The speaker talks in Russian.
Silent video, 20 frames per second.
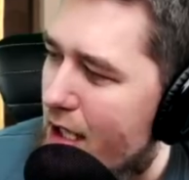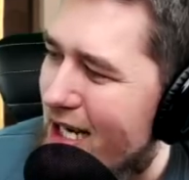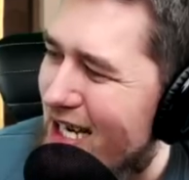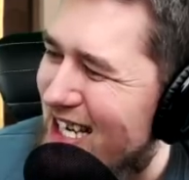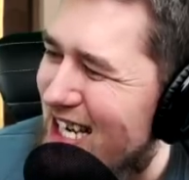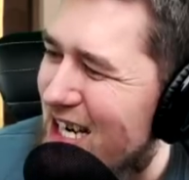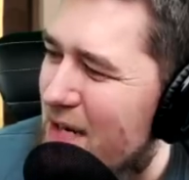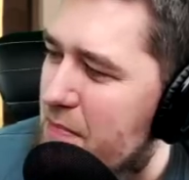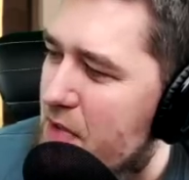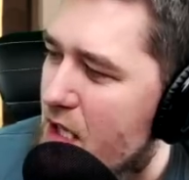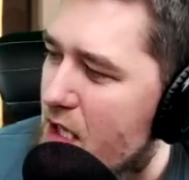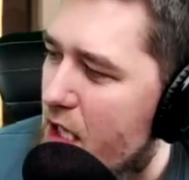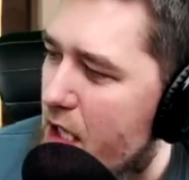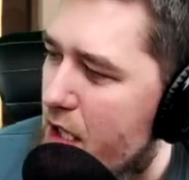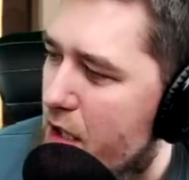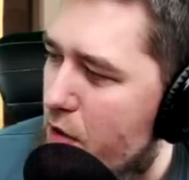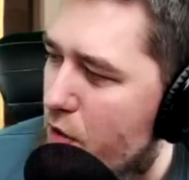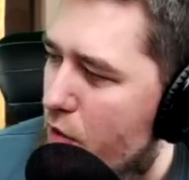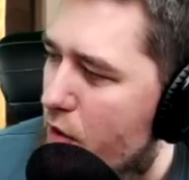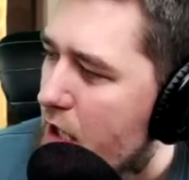
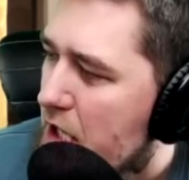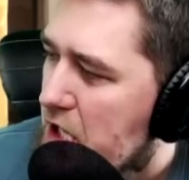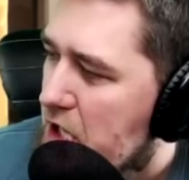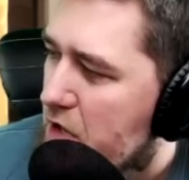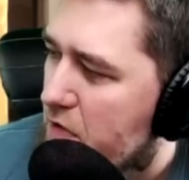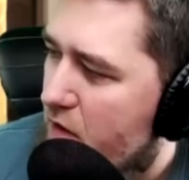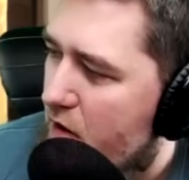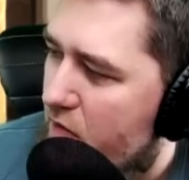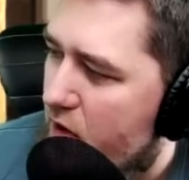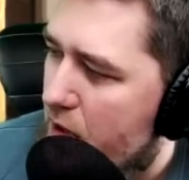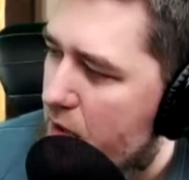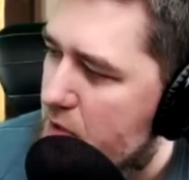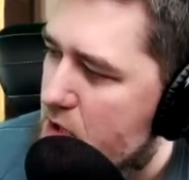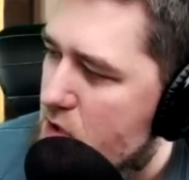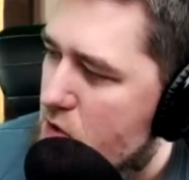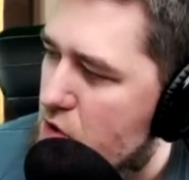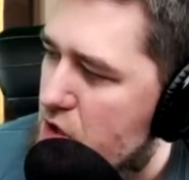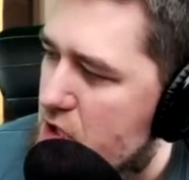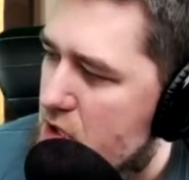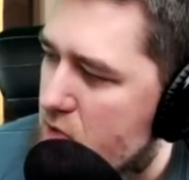каменению во время
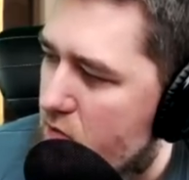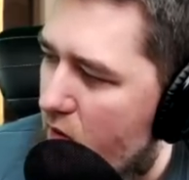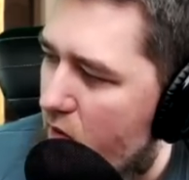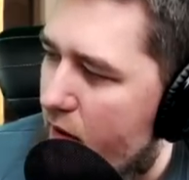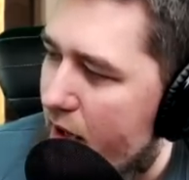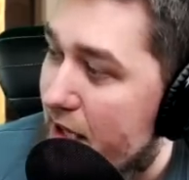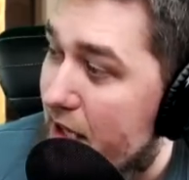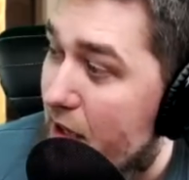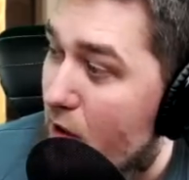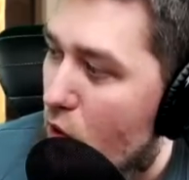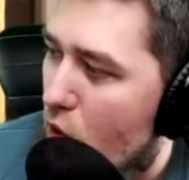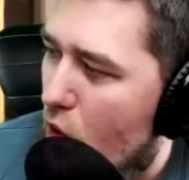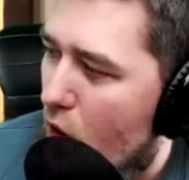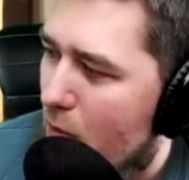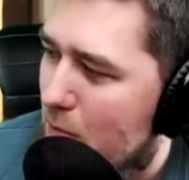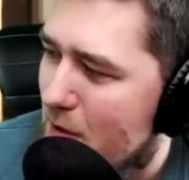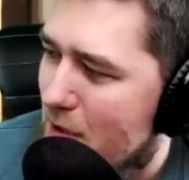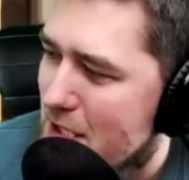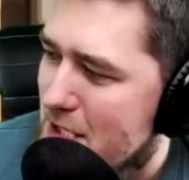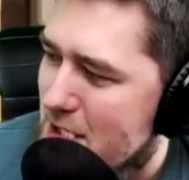существования
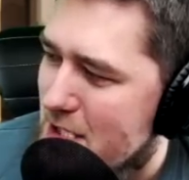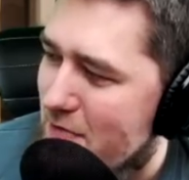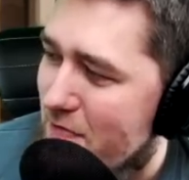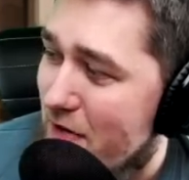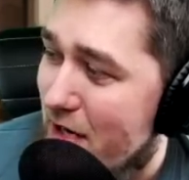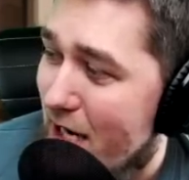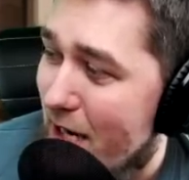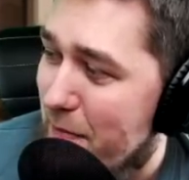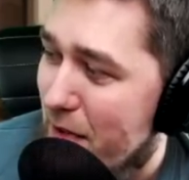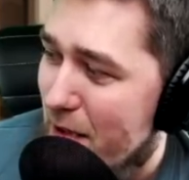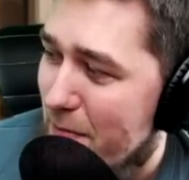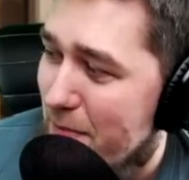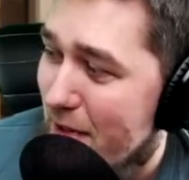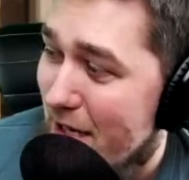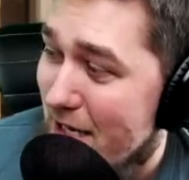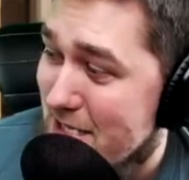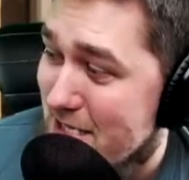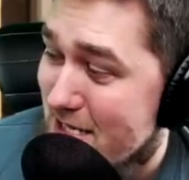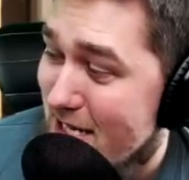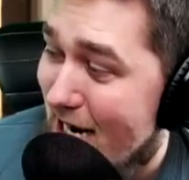области времени и
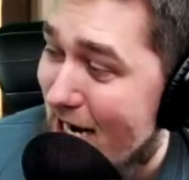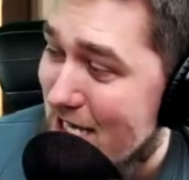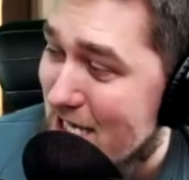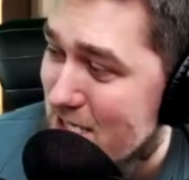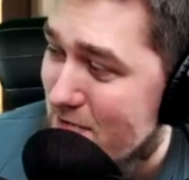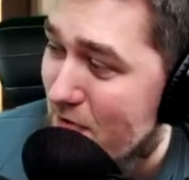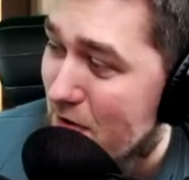пространства.